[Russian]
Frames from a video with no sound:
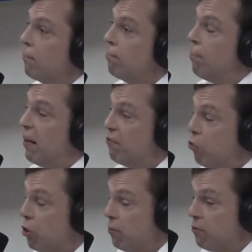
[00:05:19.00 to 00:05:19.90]
по
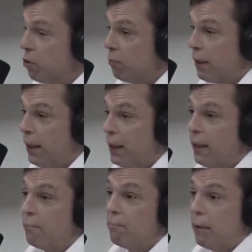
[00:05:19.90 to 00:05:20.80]
форме все
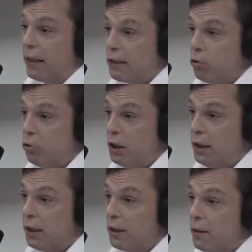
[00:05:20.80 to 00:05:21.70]
правильно, по, по
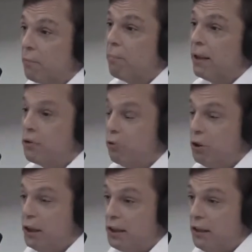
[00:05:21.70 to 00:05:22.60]
сути, да, по
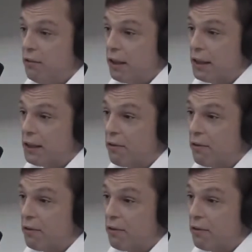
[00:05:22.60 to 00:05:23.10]
сути сказал, издевательство.